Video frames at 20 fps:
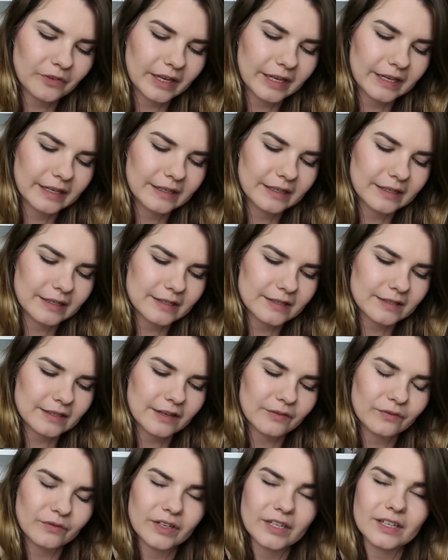weil es
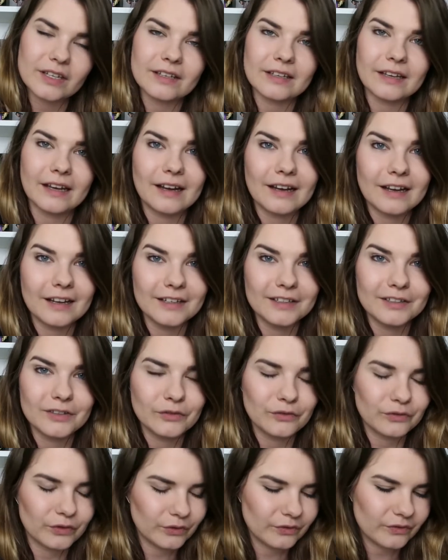einfach, ja, halt
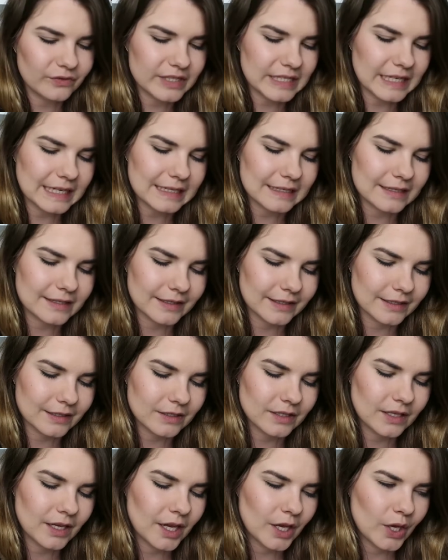fünf Zettel
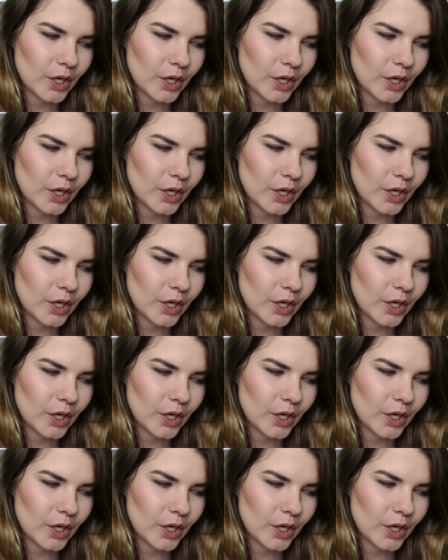sind